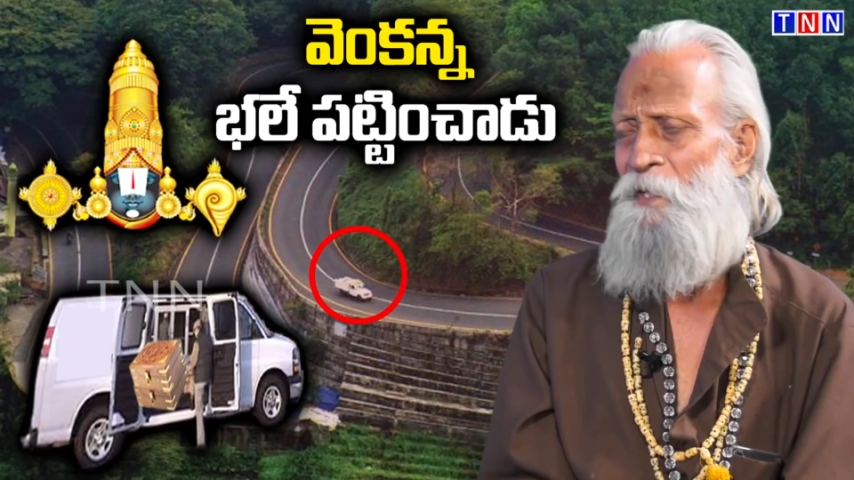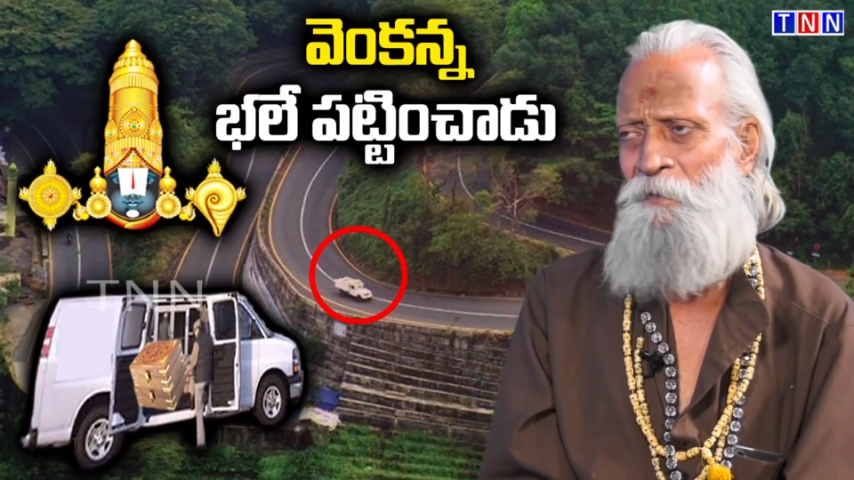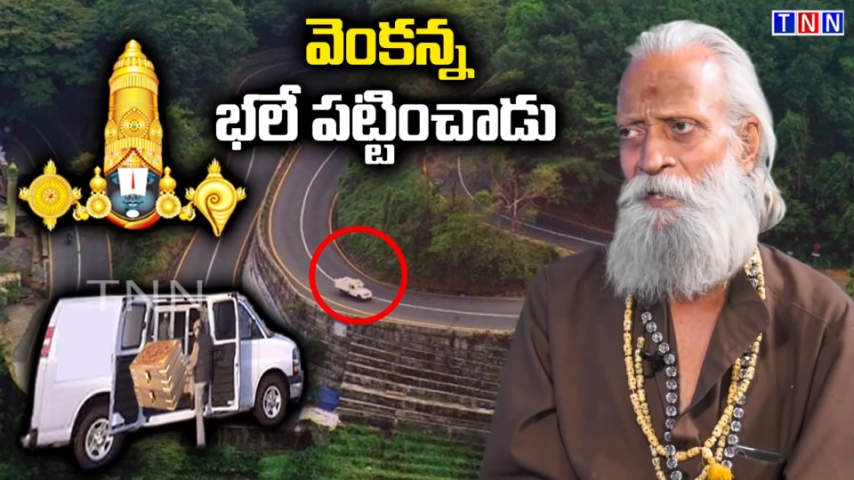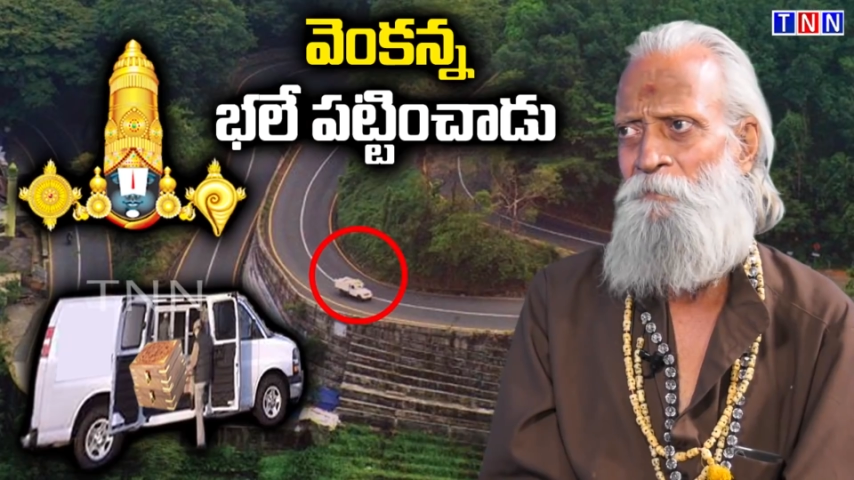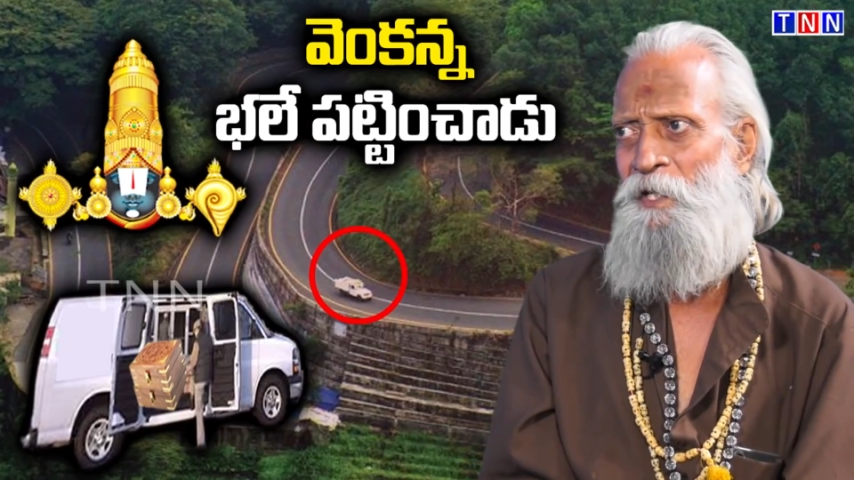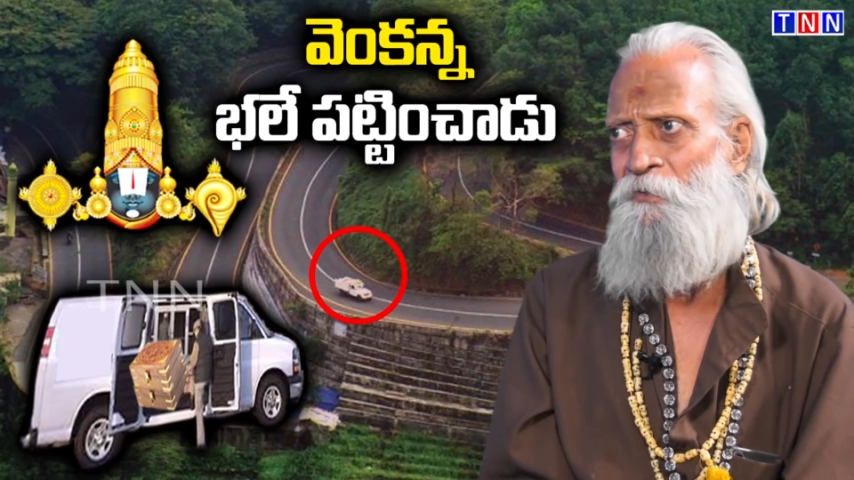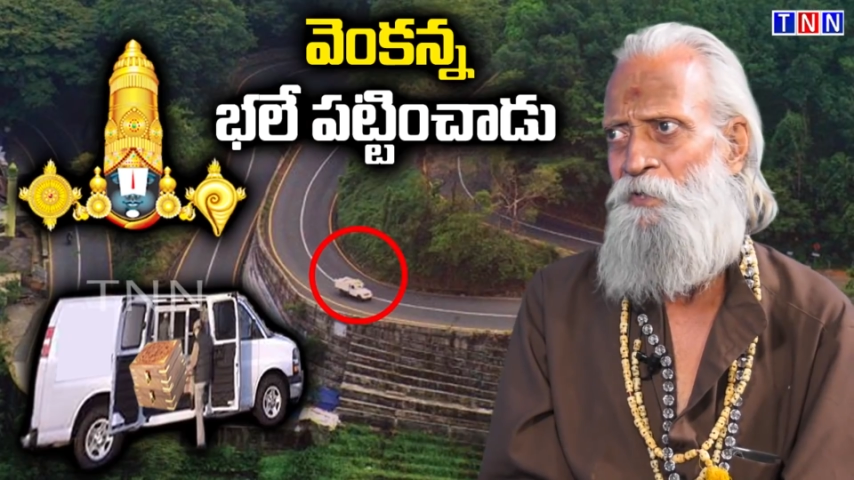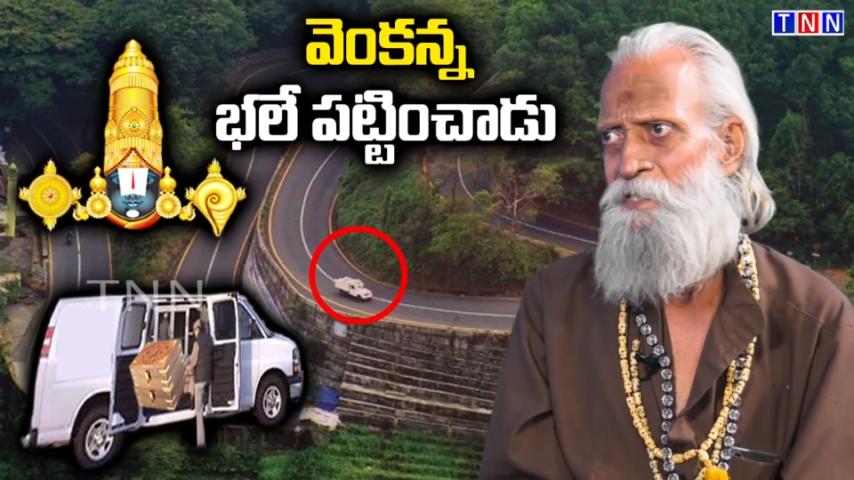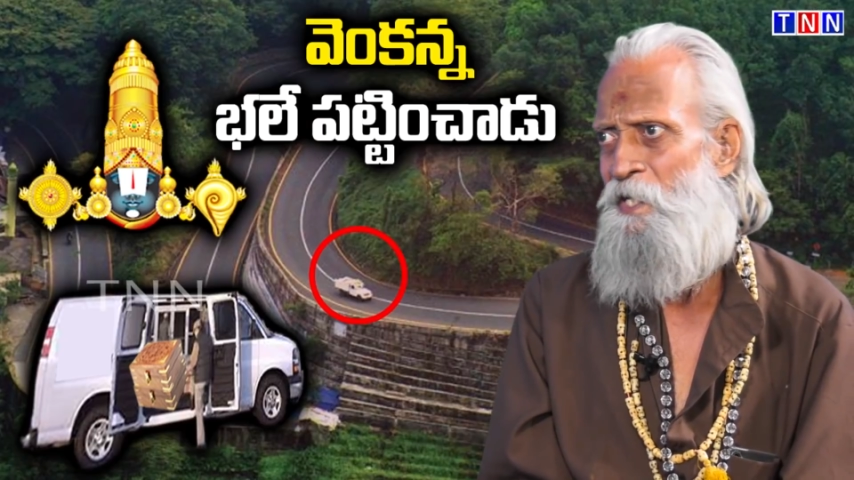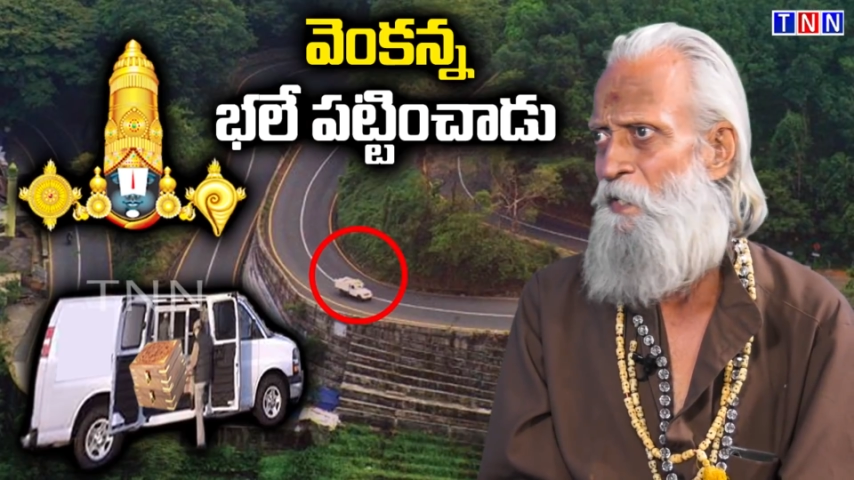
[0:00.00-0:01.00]
ప్రమేయం
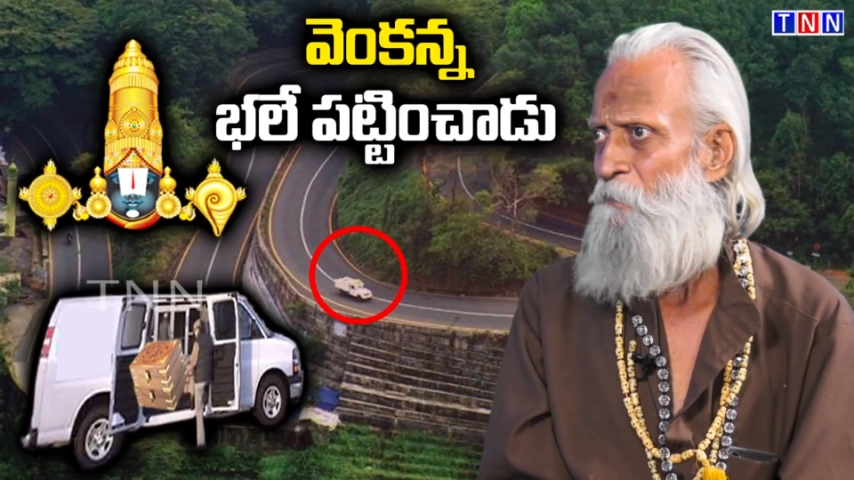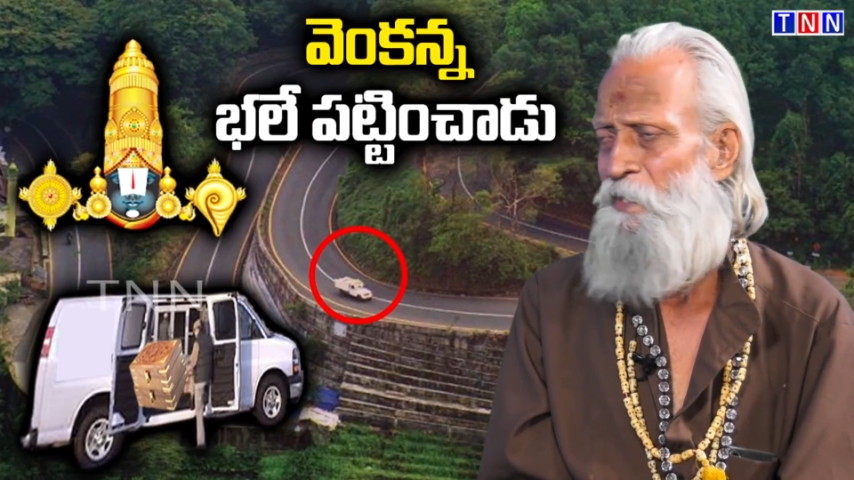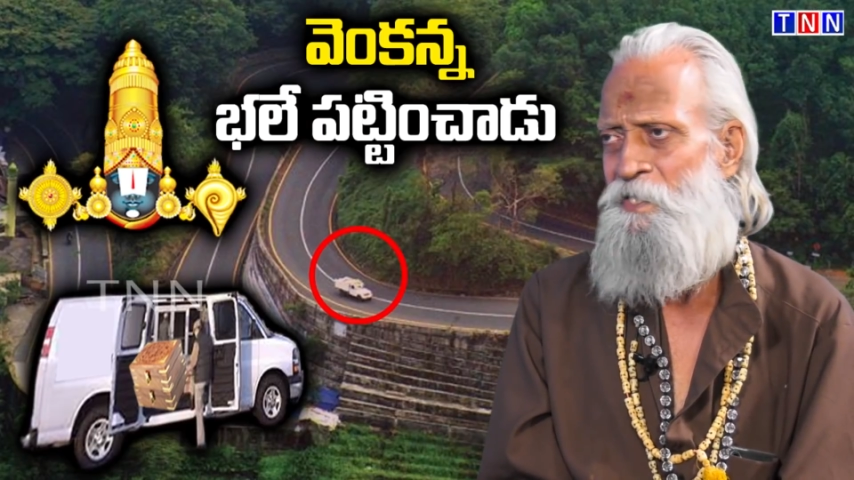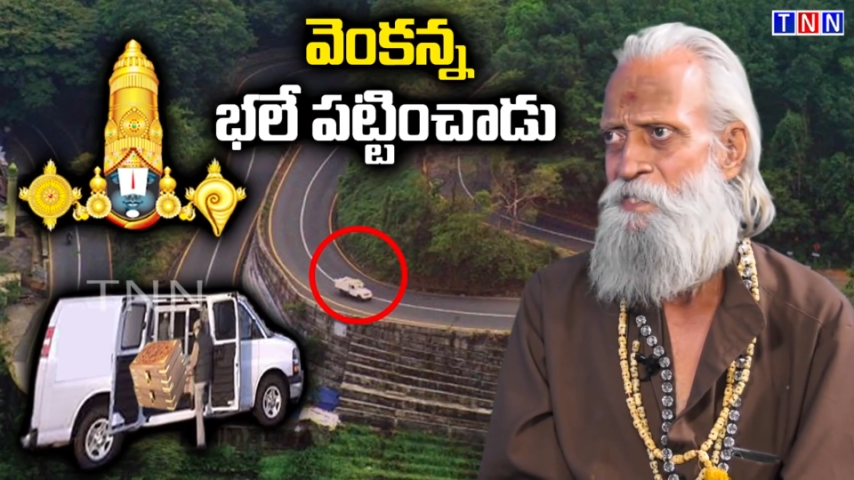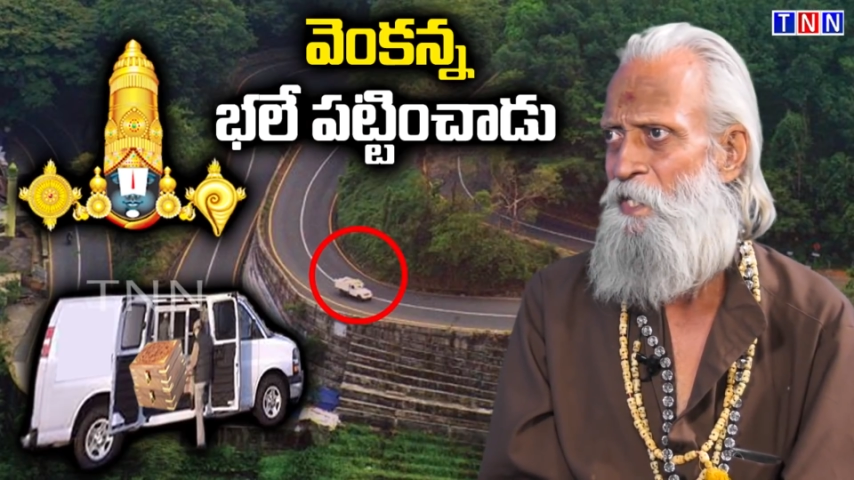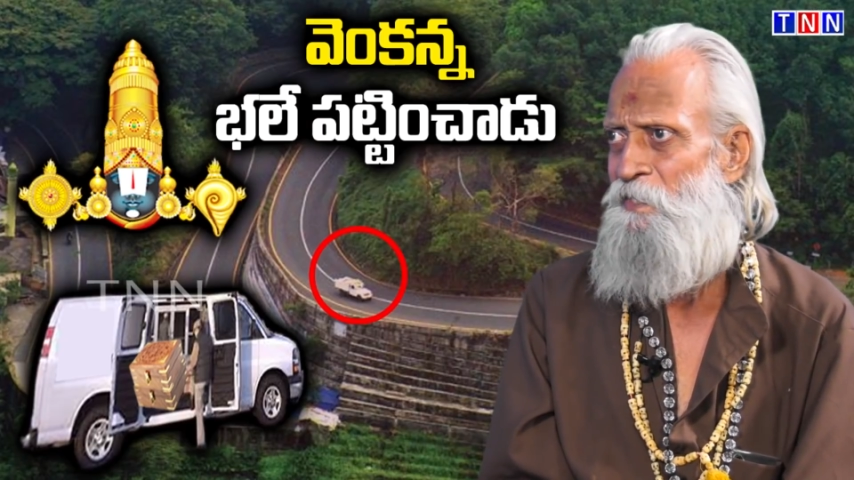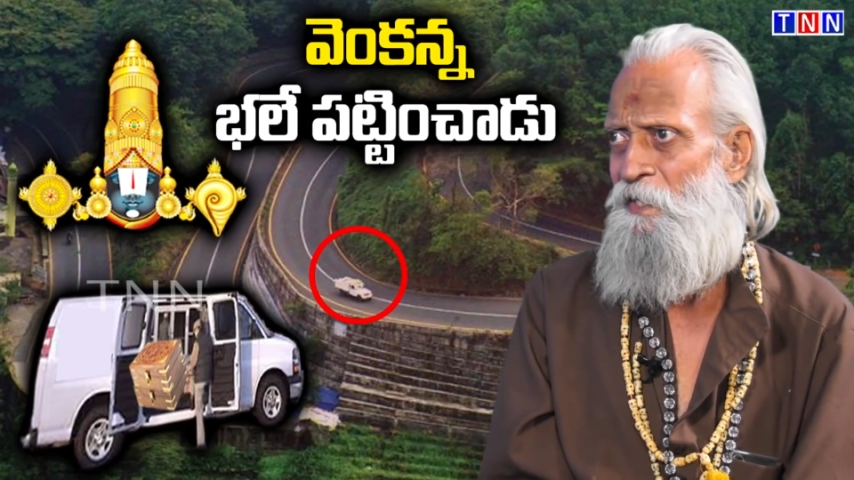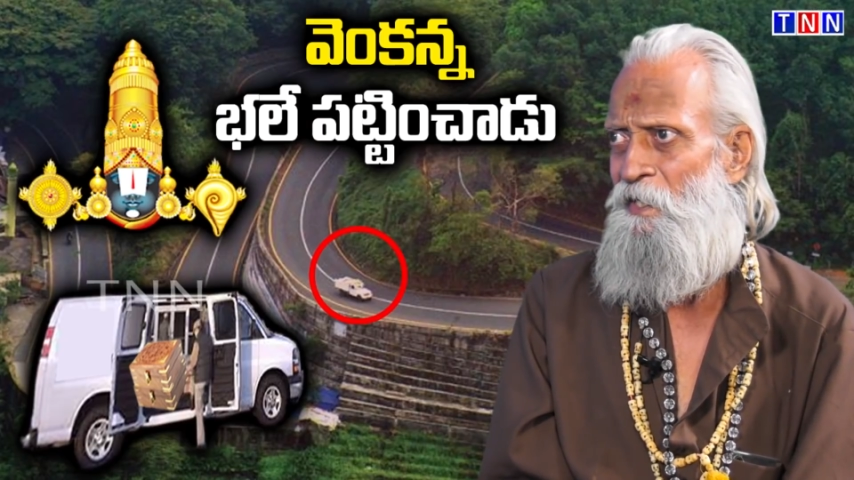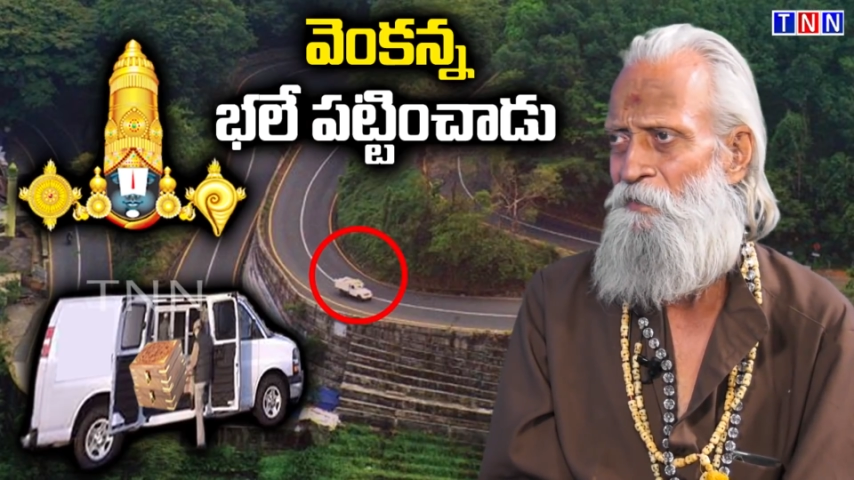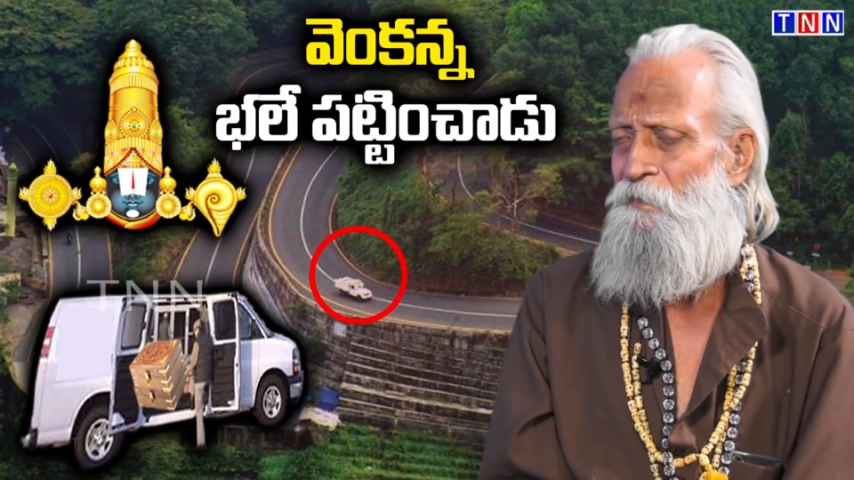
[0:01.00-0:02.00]
లేకుండా జరగడం అనేది
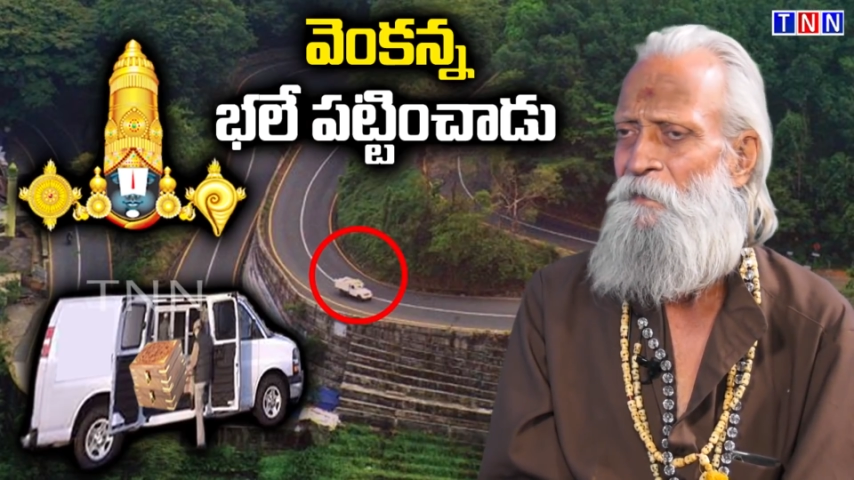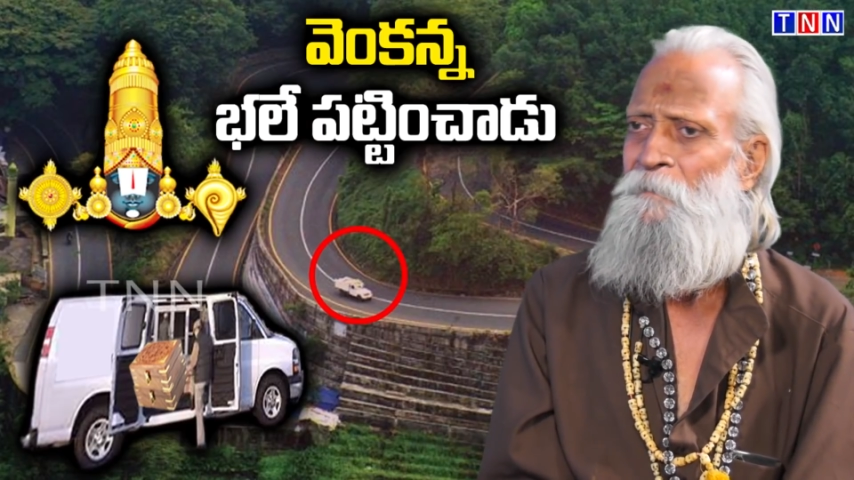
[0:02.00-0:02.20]
సాధ్యం కాదు